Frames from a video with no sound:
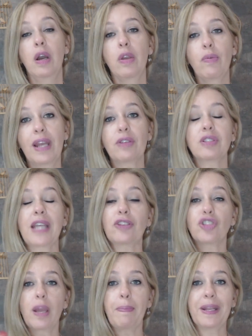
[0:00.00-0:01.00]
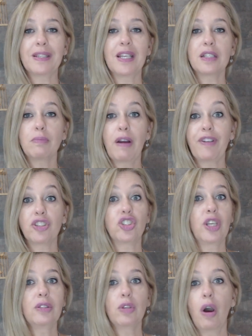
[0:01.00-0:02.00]
E o Elo 7 representa uma
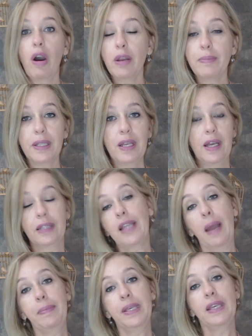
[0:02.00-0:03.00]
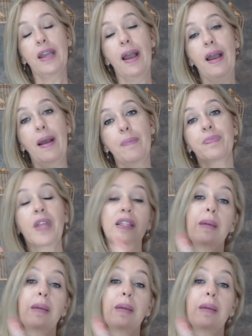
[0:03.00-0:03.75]
fatia enorme da minha,